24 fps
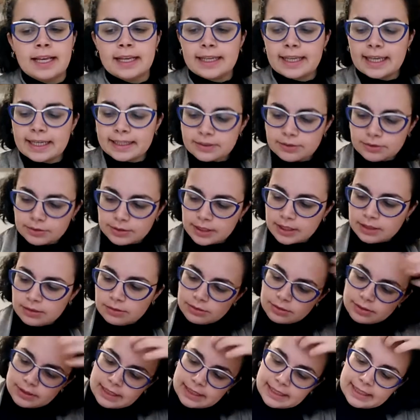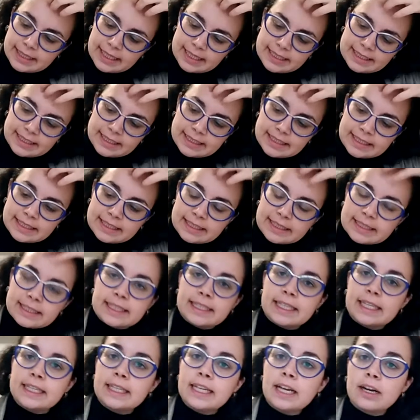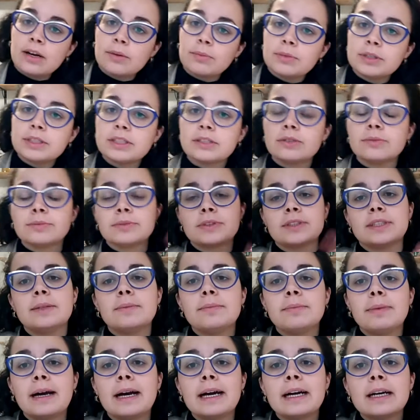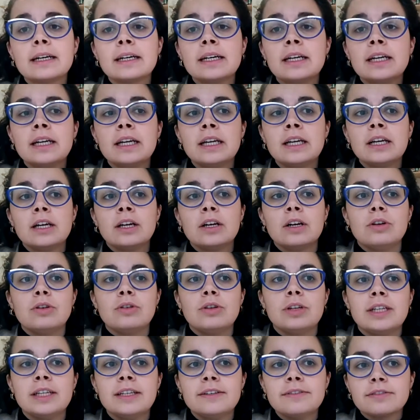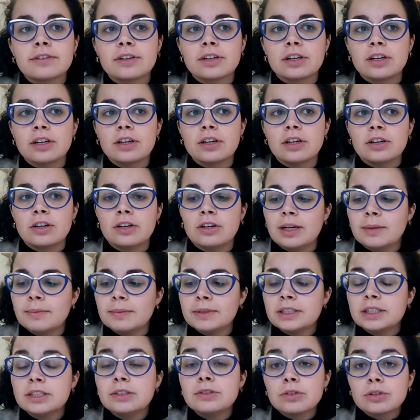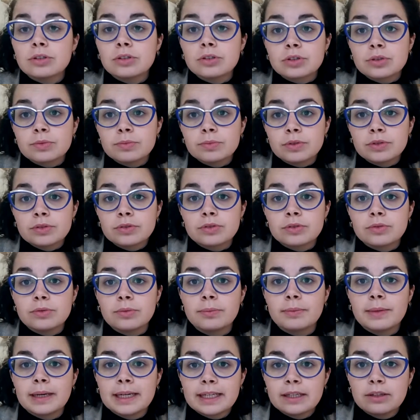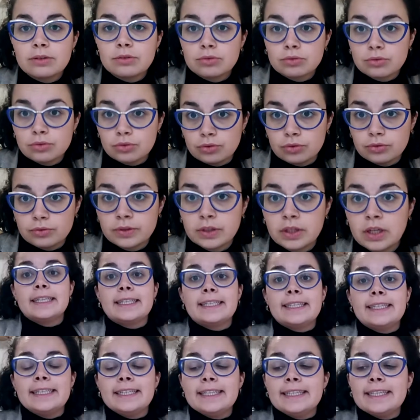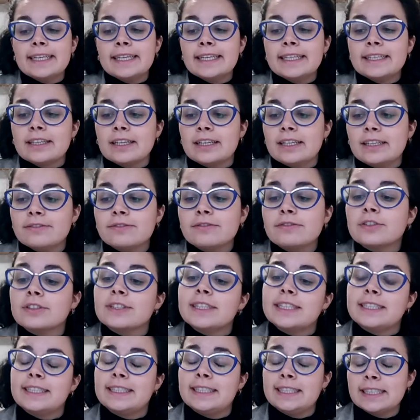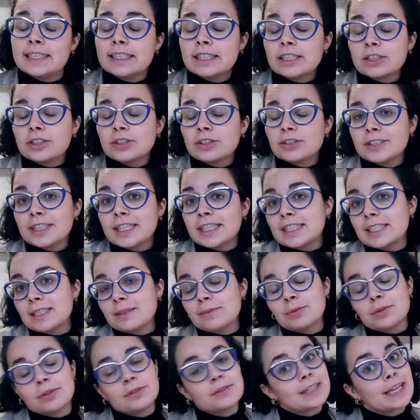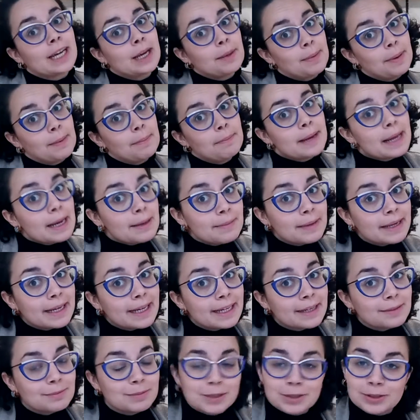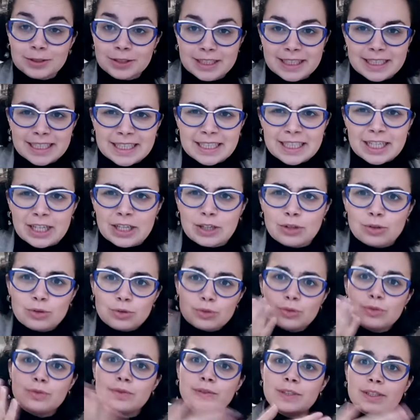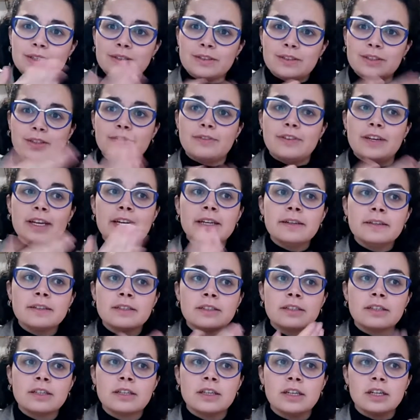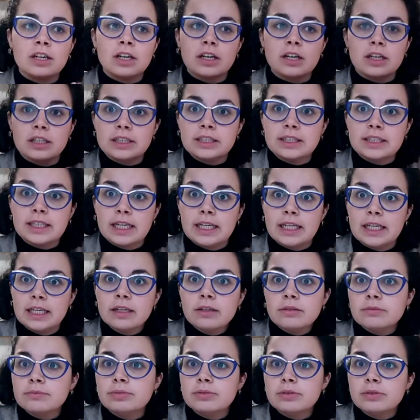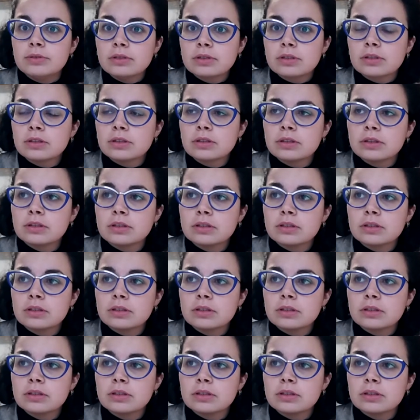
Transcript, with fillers: qu'est-ce qu'on a lu cette année Cette année, alors moi j'ai commencé par le livre euh, La magie du rangement de Marie Kondo, qui est un livre fantastique que j'ai acheté pour offrir à ma belle-mère, mais que j'ai lu vite fait, en italien en plus.